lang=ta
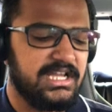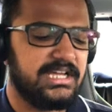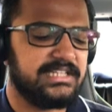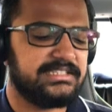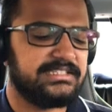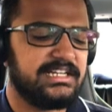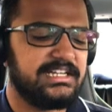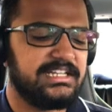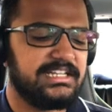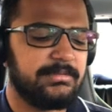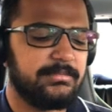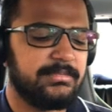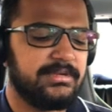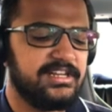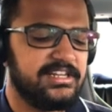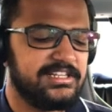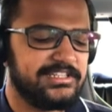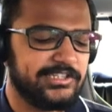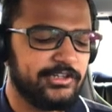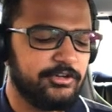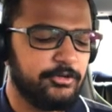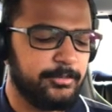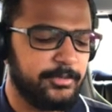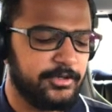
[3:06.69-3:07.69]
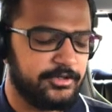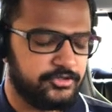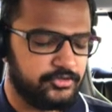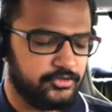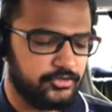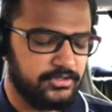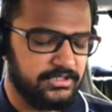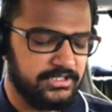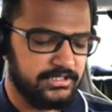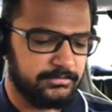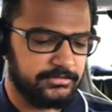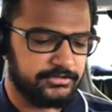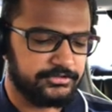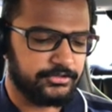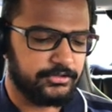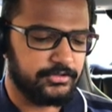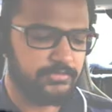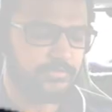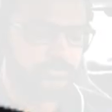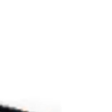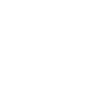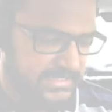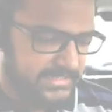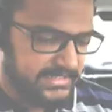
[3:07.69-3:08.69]
அதான் நம்ம ரிசர்வ் பெட்ரோல்னு நம்ம
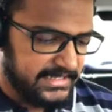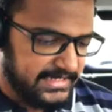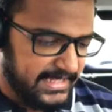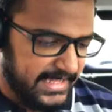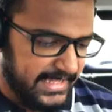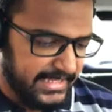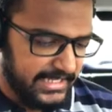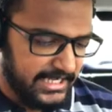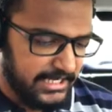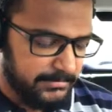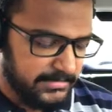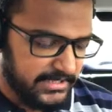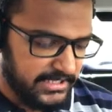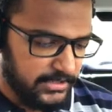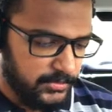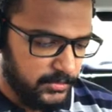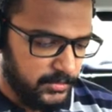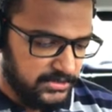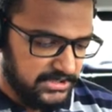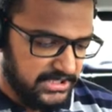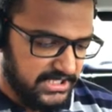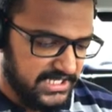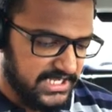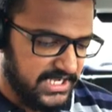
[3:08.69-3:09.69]
சொல்லுவோம் இந்த டயக்ராம்னால உத்து